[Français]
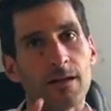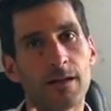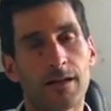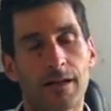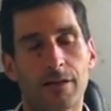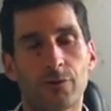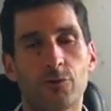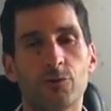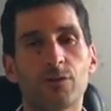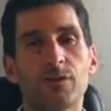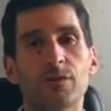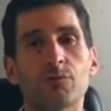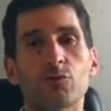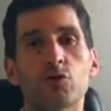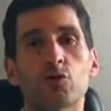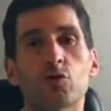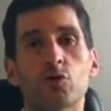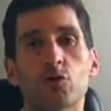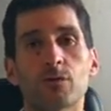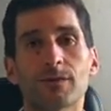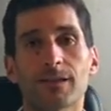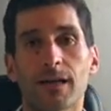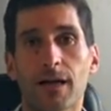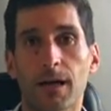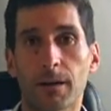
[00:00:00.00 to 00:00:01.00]
La deuxième
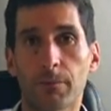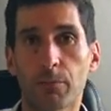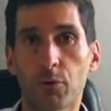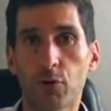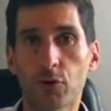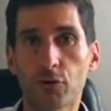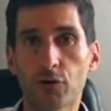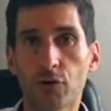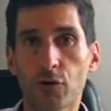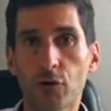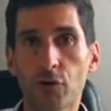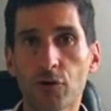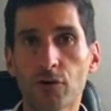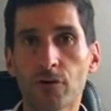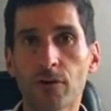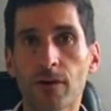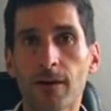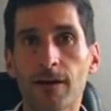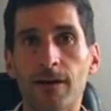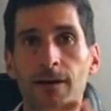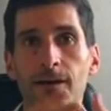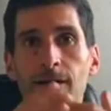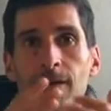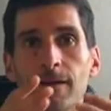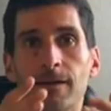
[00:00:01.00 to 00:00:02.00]
chose importante,
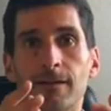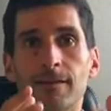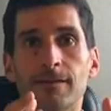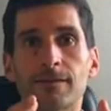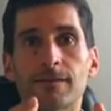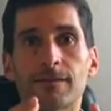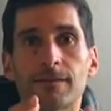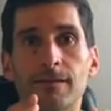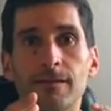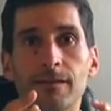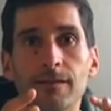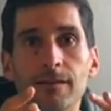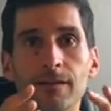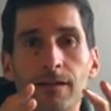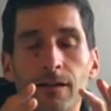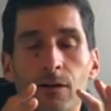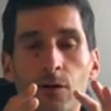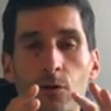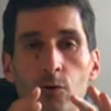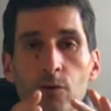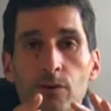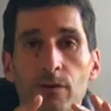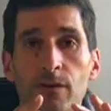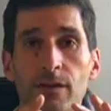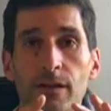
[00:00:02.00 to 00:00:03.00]
c'est
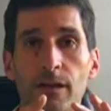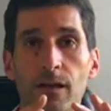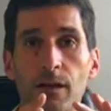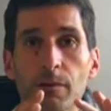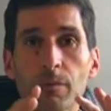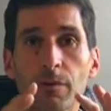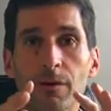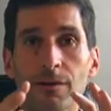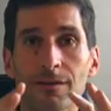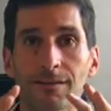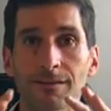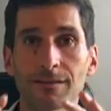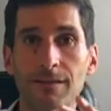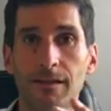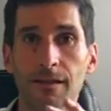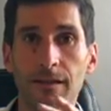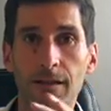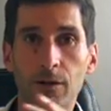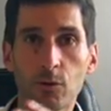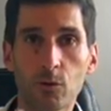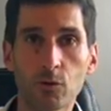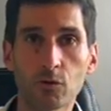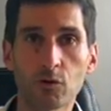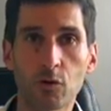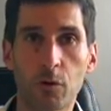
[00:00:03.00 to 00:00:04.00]
le terme
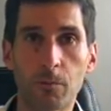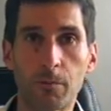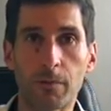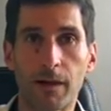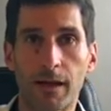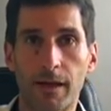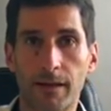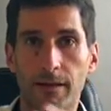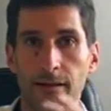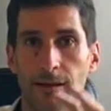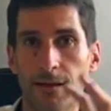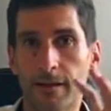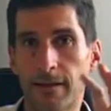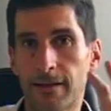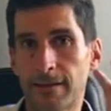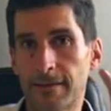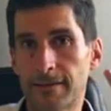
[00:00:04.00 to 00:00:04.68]
sclérose en plaques.